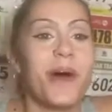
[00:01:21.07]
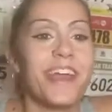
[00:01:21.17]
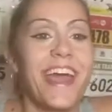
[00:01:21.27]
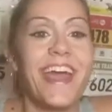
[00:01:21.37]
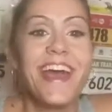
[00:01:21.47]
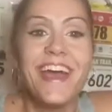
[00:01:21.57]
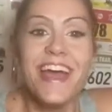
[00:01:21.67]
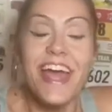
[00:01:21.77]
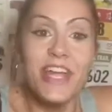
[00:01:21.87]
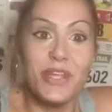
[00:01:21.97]
porque
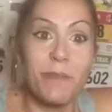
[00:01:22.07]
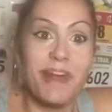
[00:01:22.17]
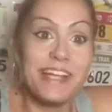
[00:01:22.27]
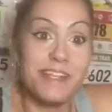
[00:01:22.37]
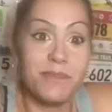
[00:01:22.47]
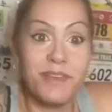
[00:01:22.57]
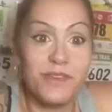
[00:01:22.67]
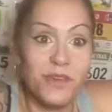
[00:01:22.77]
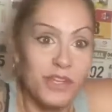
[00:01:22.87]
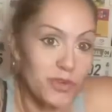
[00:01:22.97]
yo para hacer
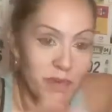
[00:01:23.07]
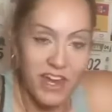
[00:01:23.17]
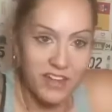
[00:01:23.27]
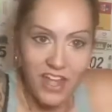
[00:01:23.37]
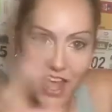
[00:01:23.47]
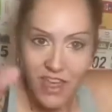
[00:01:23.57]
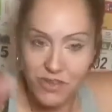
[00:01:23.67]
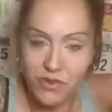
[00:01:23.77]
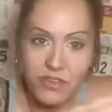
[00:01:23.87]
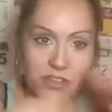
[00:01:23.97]
vídeos soy súper
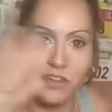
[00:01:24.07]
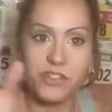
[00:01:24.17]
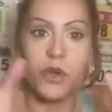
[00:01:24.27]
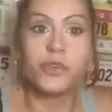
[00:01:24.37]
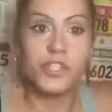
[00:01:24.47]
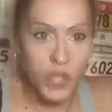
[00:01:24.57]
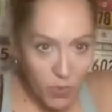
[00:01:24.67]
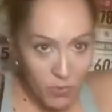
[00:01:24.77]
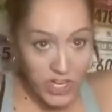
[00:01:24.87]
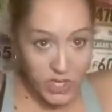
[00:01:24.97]
dejada, soy,
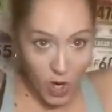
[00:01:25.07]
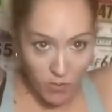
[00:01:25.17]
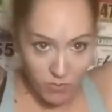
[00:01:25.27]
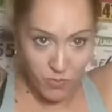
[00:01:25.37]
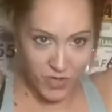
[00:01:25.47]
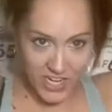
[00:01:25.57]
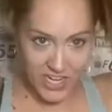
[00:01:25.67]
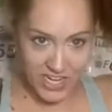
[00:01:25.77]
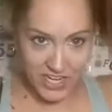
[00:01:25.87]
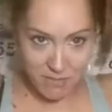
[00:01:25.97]
soy, muy yo,
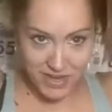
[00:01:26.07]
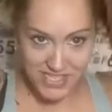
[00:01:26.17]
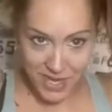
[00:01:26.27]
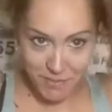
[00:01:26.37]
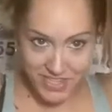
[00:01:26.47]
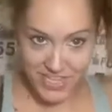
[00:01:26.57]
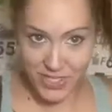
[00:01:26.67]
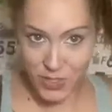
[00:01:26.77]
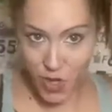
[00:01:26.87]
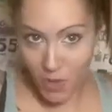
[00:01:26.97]
muy
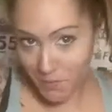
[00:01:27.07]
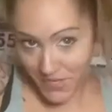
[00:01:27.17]
básicamente yo.